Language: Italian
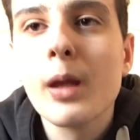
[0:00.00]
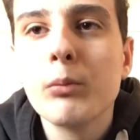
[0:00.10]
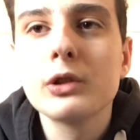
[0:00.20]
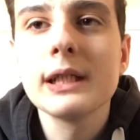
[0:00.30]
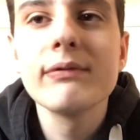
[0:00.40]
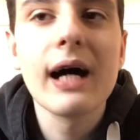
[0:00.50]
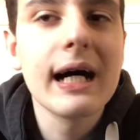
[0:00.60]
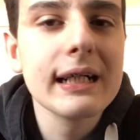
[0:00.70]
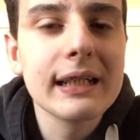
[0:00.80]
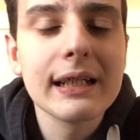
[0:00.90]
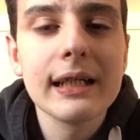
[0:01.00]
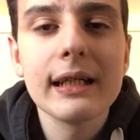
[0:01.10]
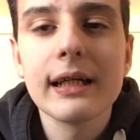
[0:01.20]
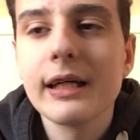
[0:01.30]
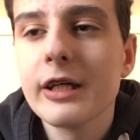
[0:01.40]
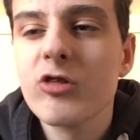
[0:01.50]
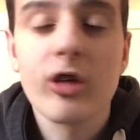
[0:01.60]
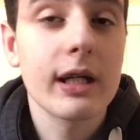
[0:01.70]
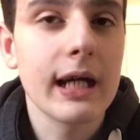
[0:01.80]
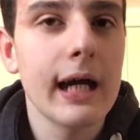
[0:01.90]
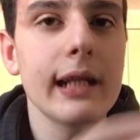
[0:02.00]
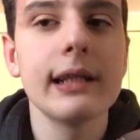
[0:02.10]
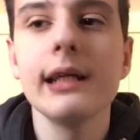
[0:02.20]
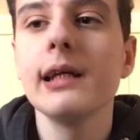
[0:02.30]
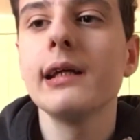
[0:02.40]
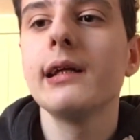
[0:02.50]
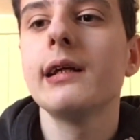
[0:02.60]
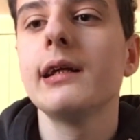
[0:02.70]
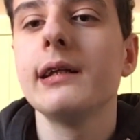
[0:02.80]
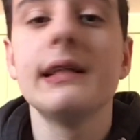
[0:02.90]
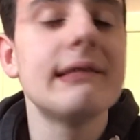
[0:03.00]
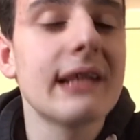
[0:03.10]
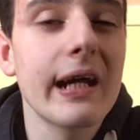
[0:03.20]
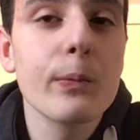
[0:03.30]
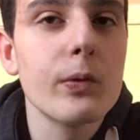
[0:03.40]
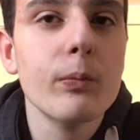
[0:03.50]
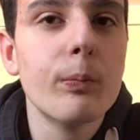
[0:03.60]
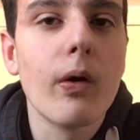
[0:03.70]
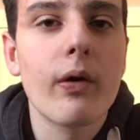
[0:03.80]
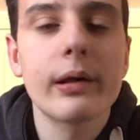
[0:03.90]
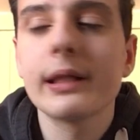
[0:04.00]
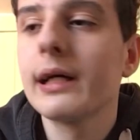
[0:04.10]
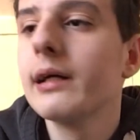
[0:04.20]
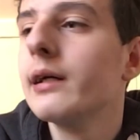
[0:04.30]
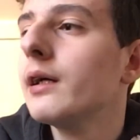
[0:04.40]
poteva anche eh, cercare di, di, tirare più in porta,